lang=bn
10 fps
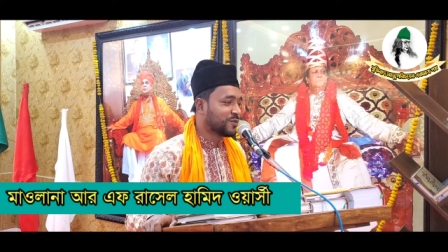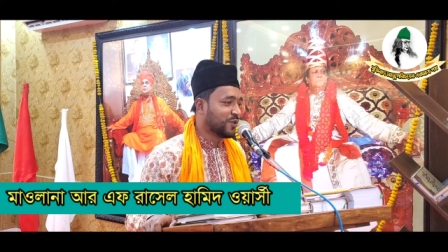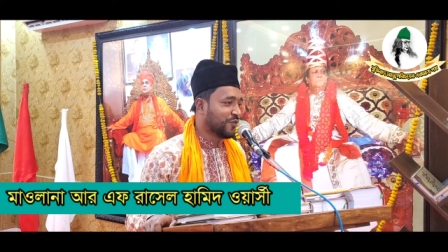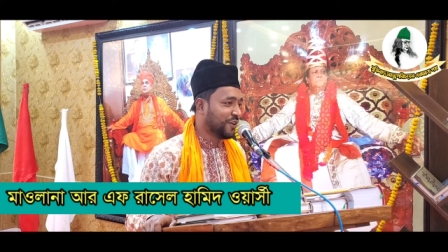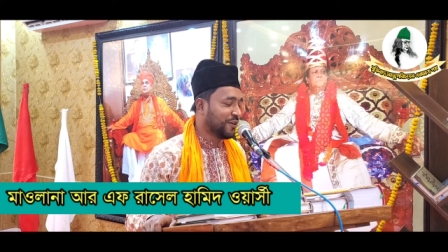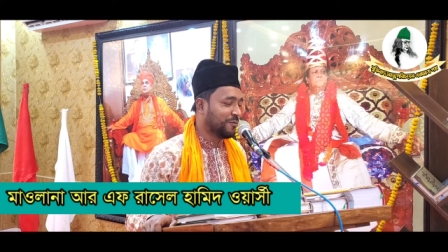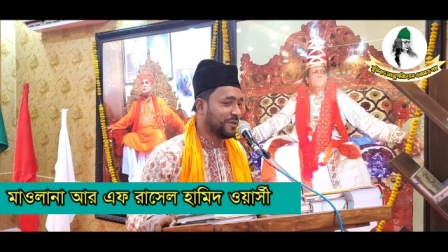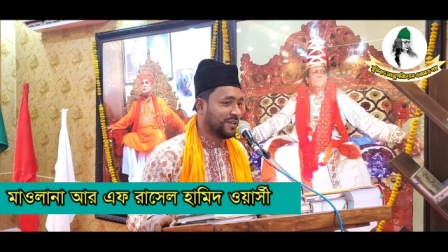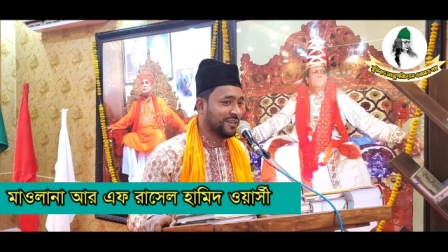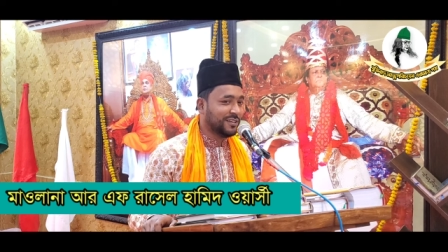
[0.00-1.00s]
সুফি
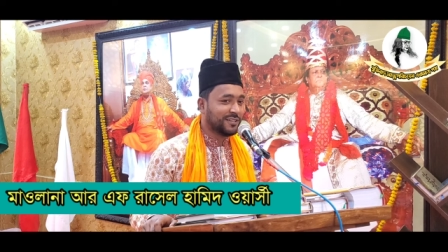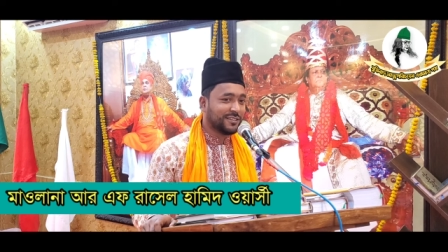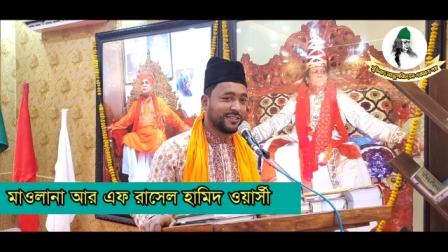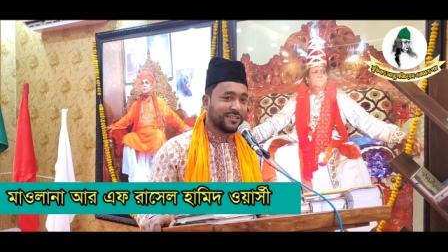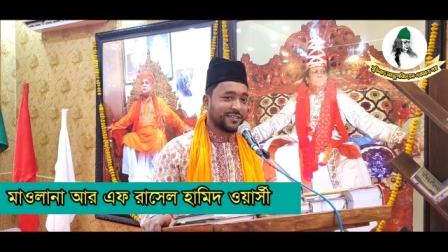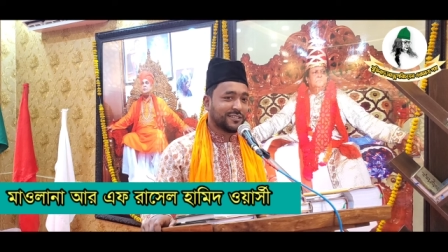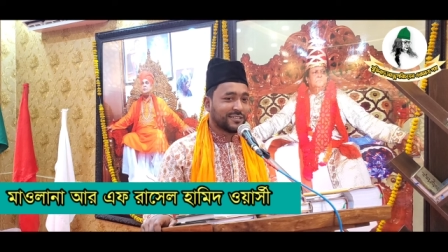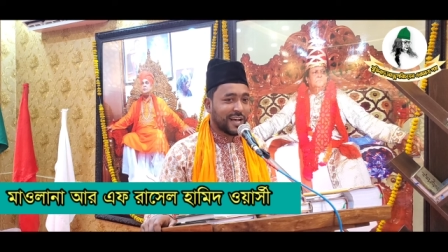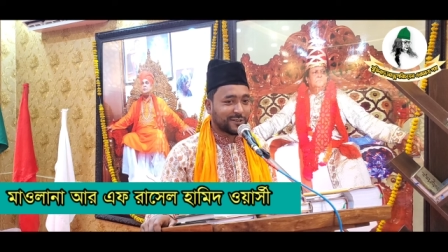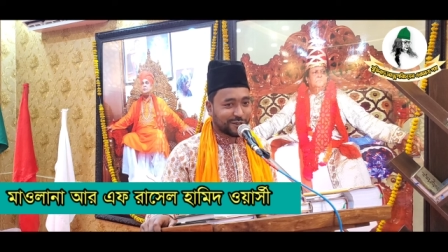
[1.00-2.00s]
কবি
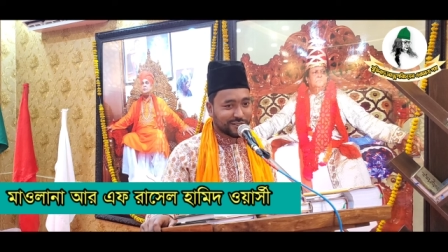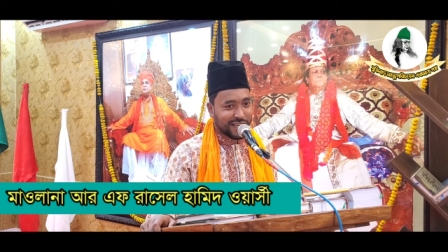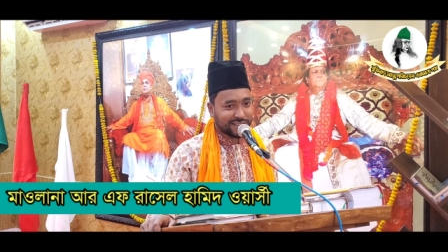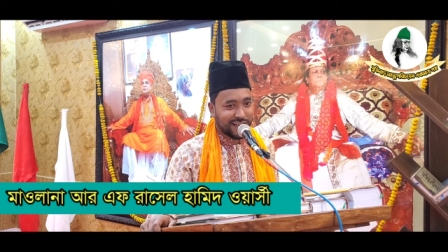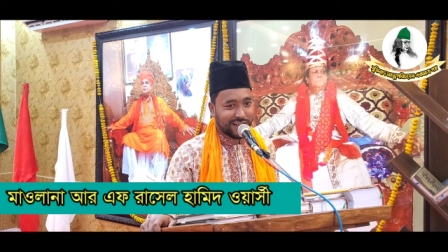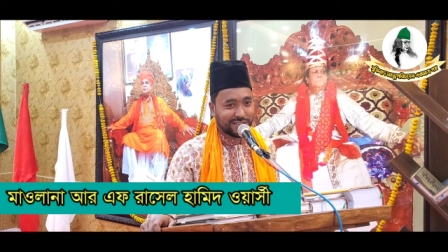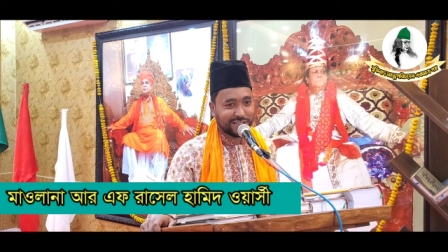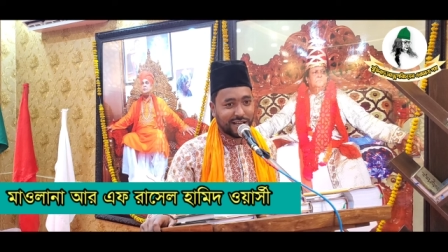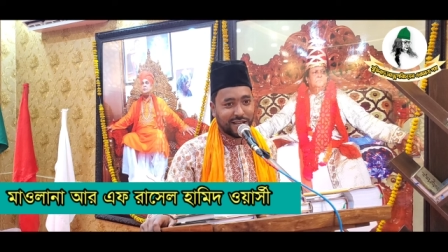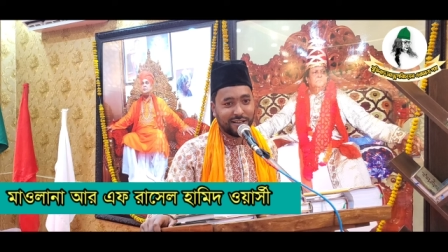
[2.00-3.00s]
সাধক শাহজাহান
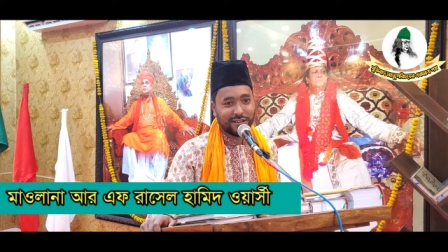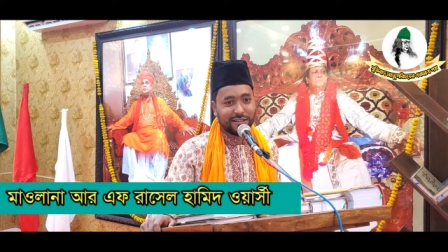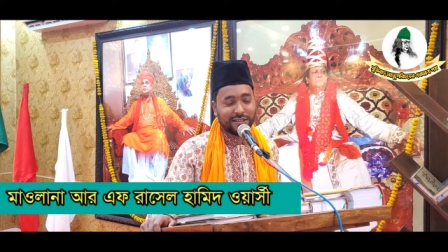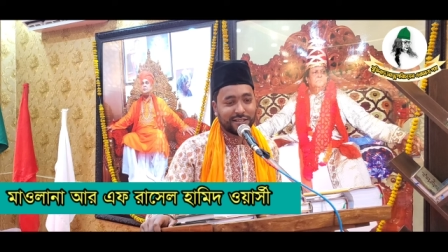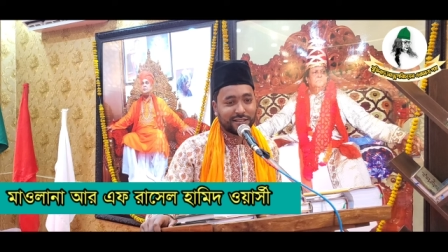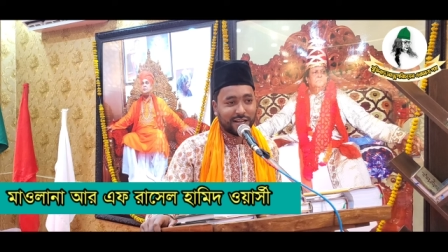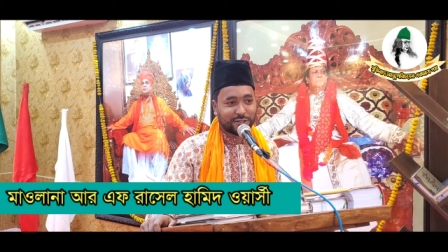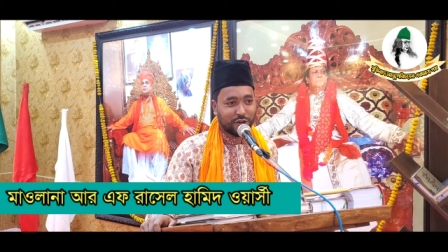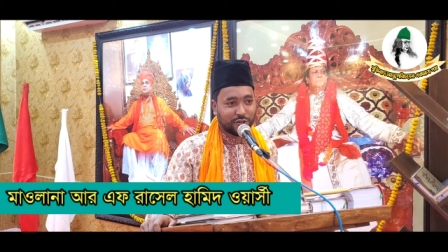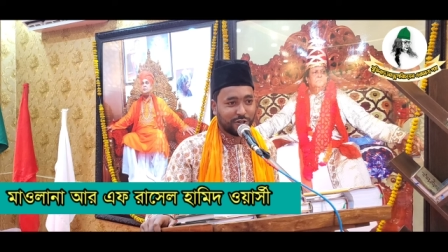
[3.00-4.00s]
শাহ তার
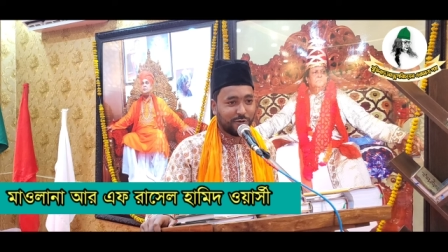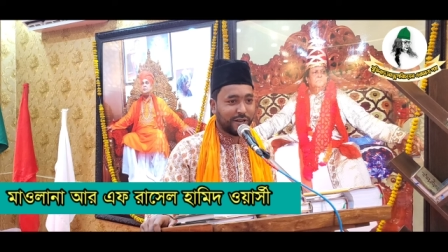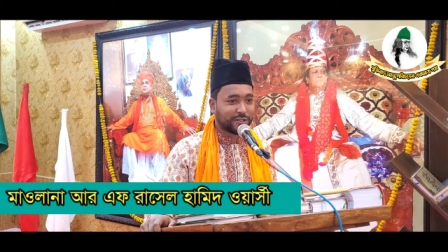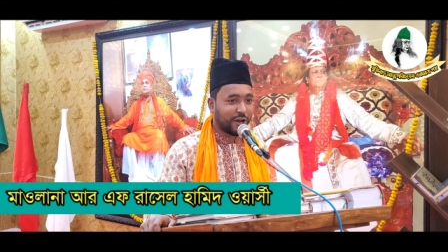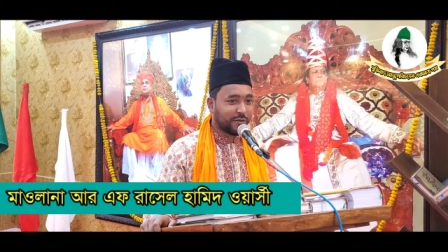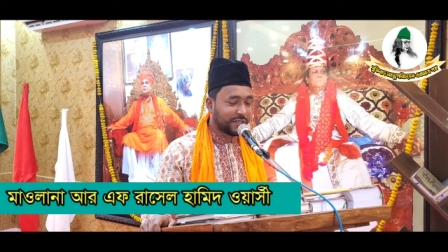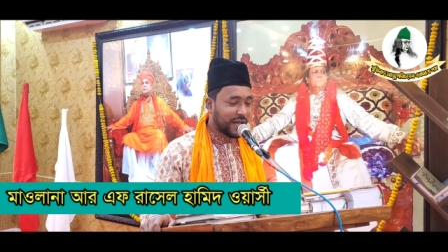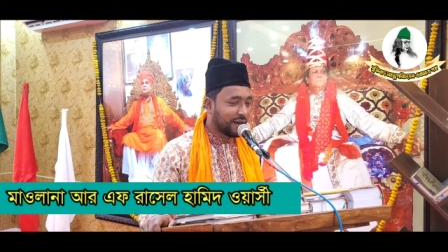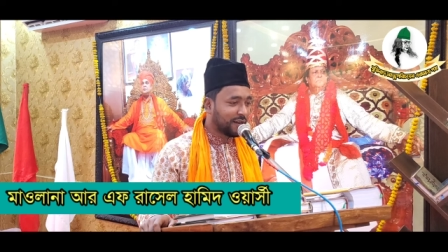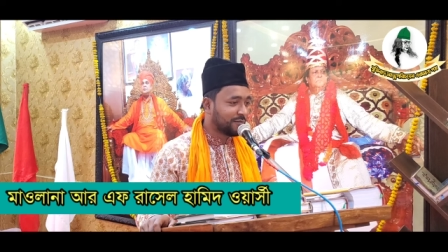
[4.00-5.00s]
সংযমের
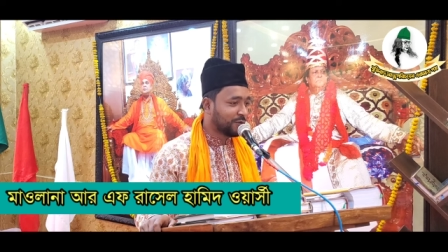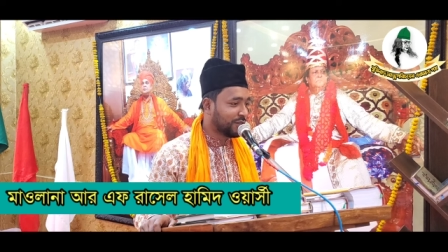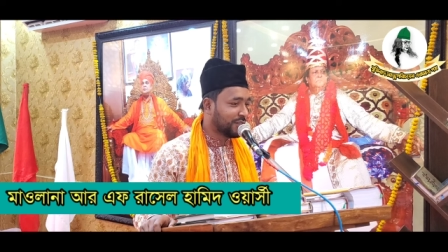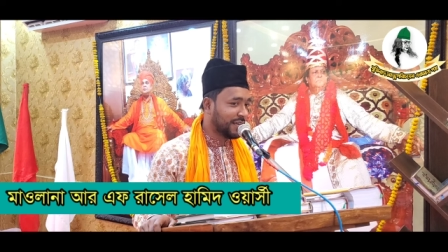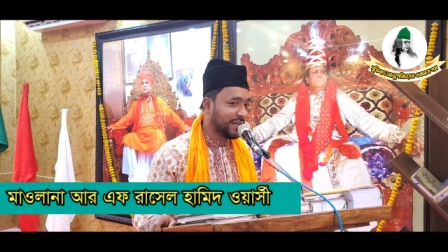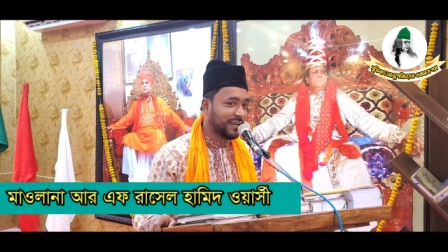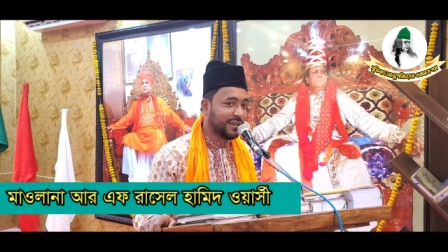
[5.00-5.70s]
সংবিধানের মধ্যে